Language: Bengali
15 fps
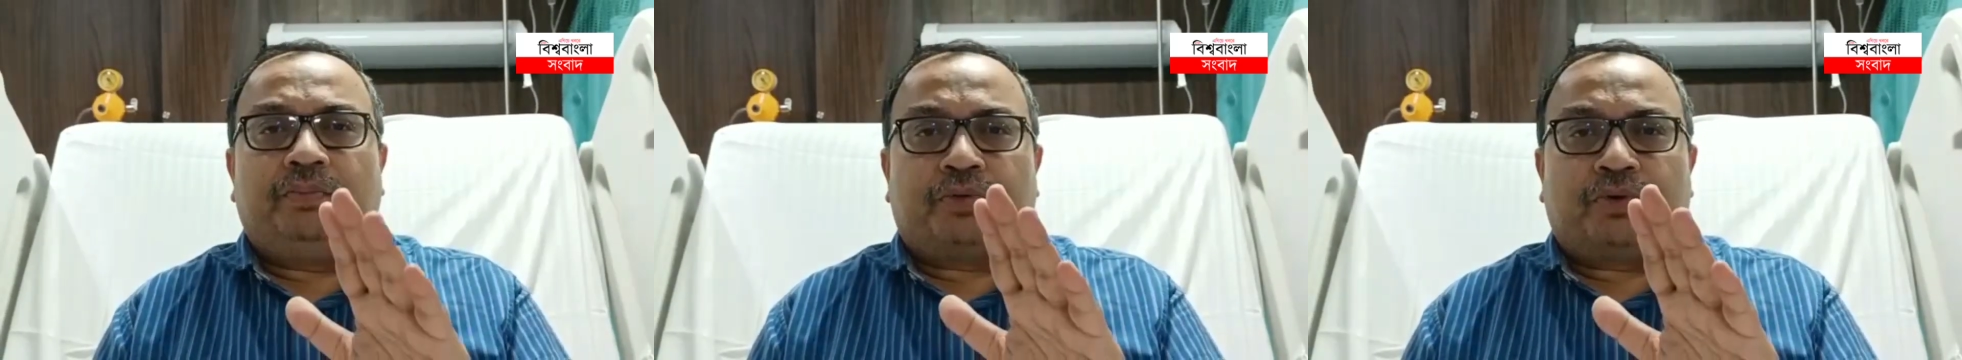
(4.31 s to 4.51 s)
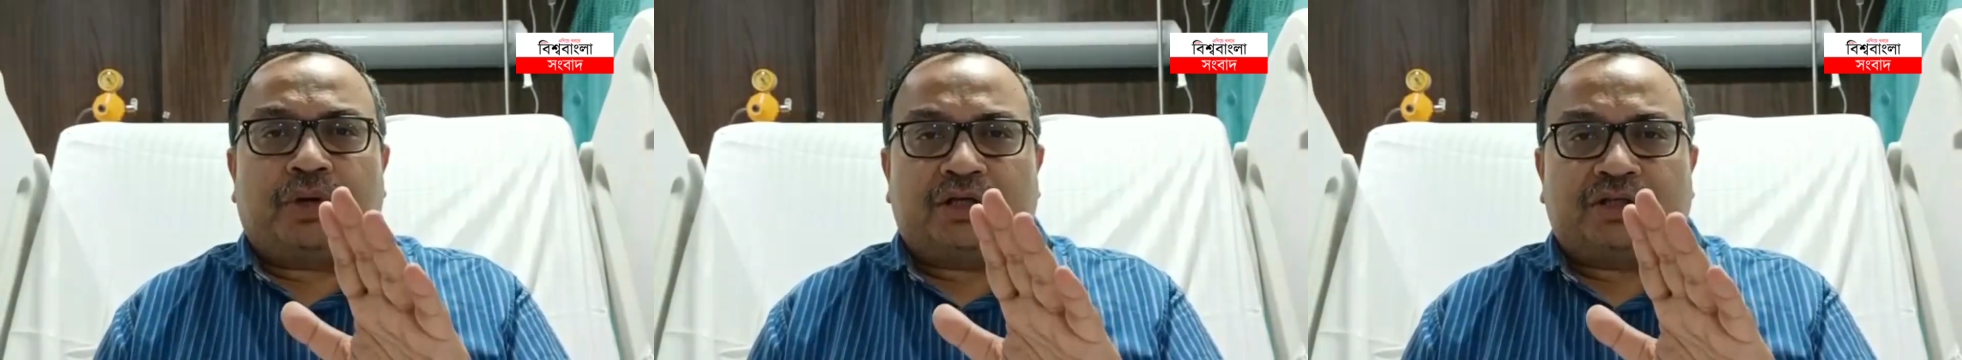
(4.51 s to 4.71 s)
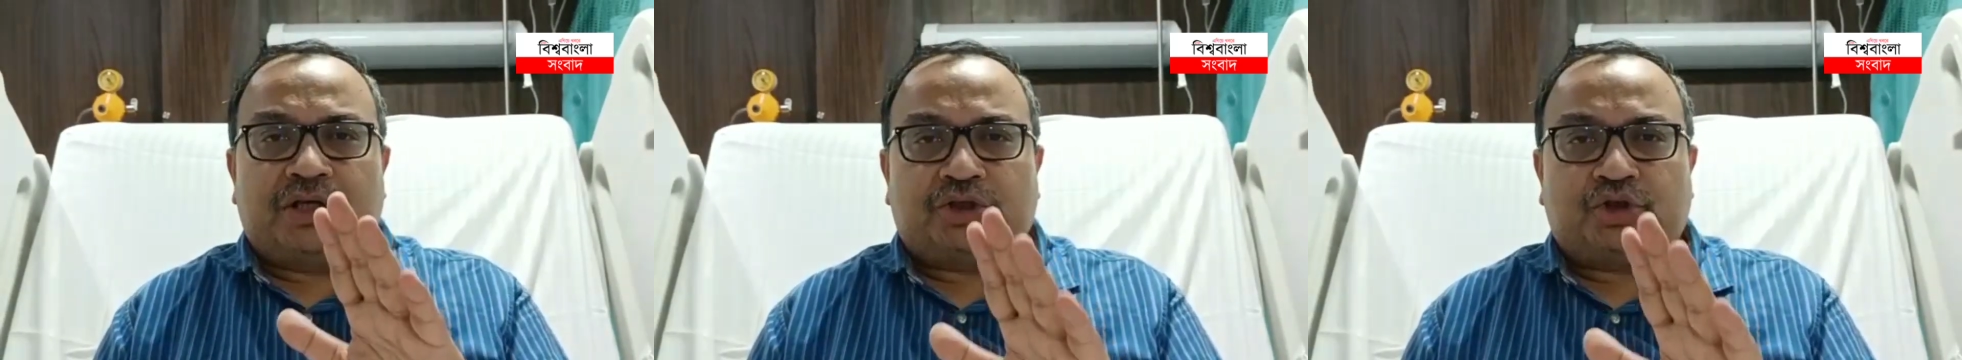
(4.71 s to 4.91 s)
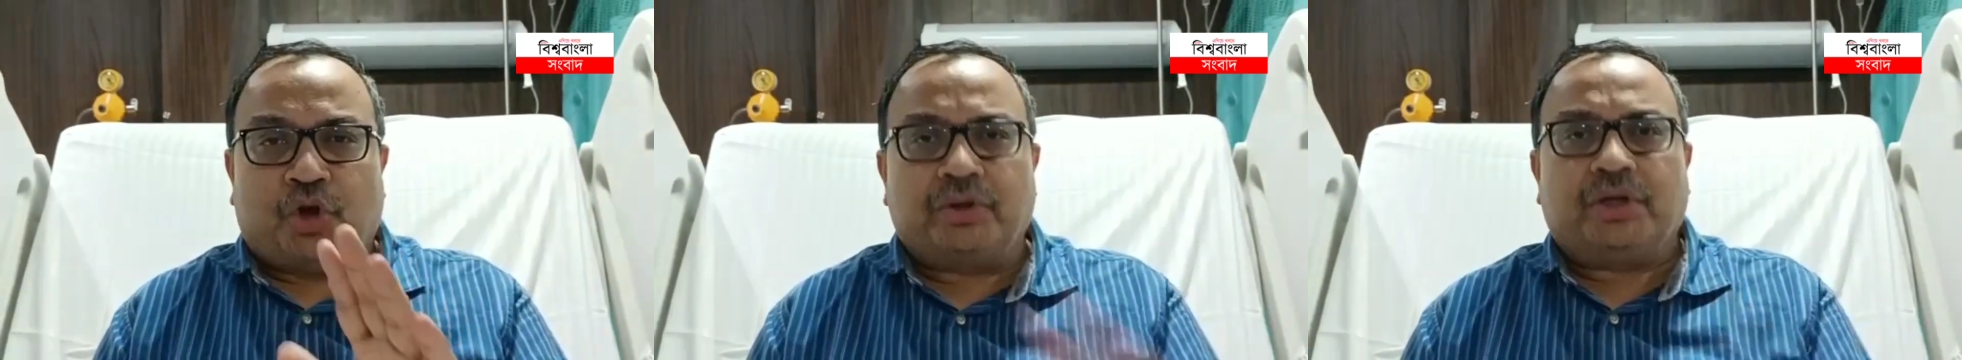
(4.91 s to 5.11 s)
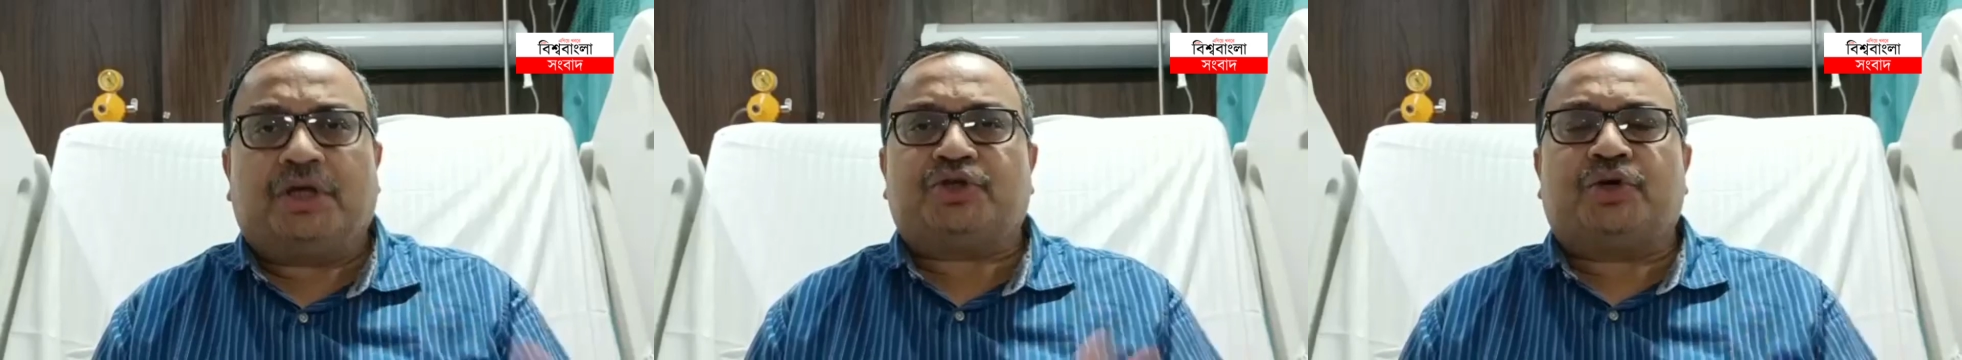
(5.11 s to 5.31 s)
প্রকাশের
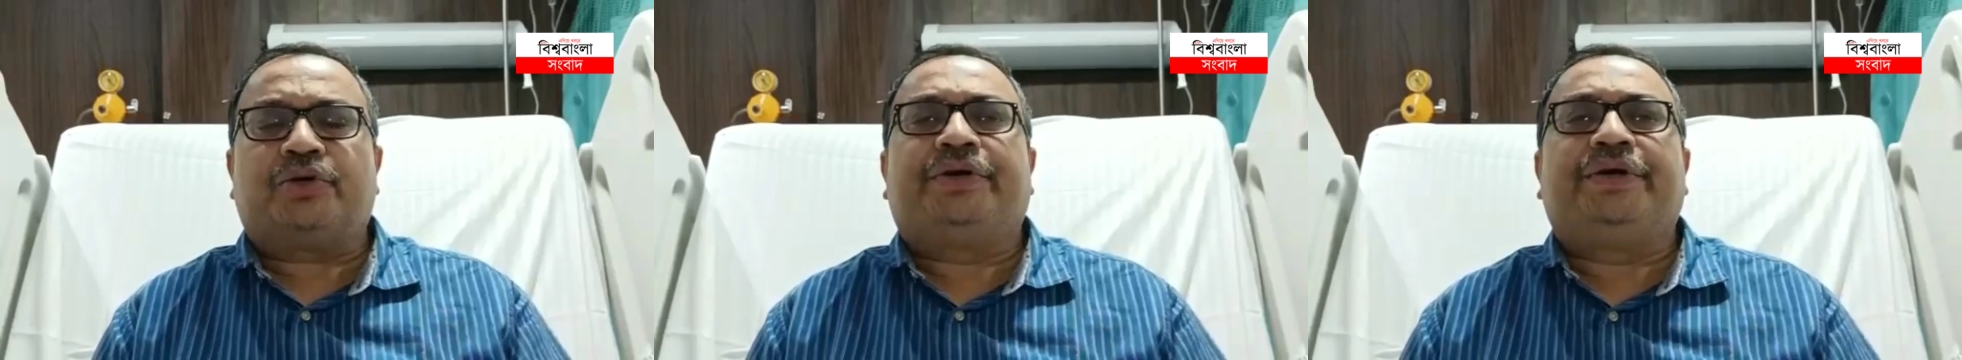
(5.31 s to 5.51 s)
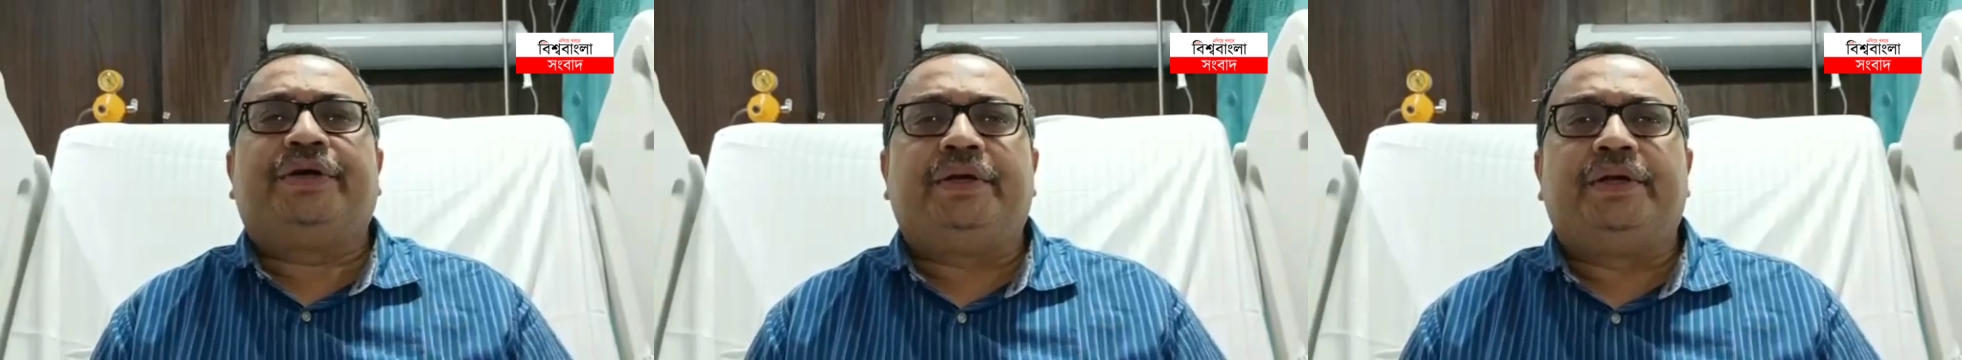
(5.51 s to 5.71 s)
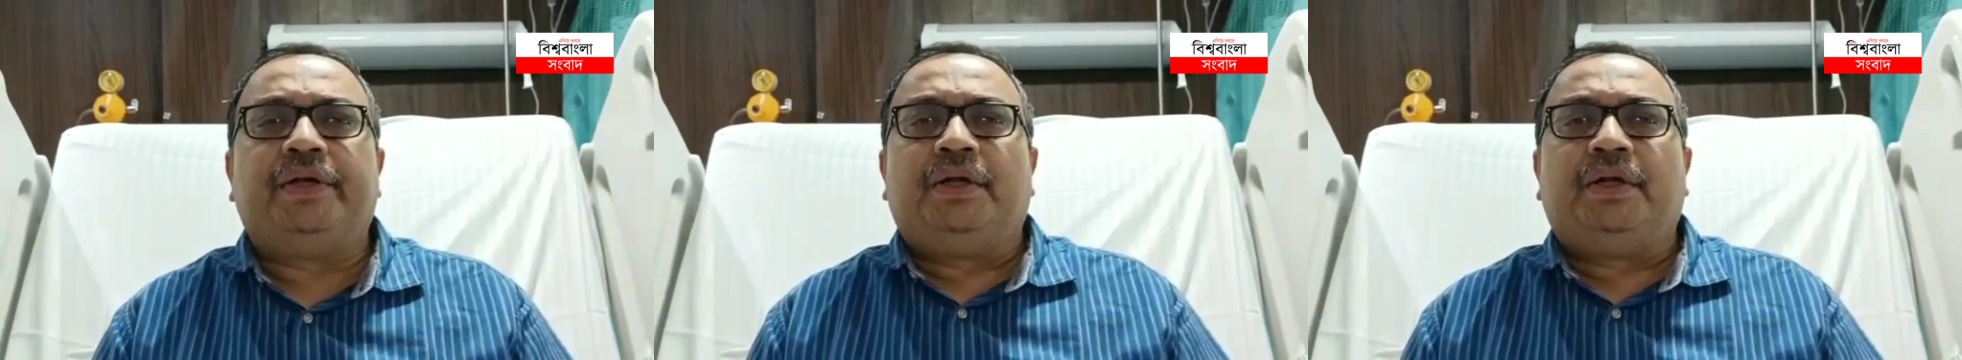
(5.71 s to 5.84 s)
সঙ্গে সঙ্গে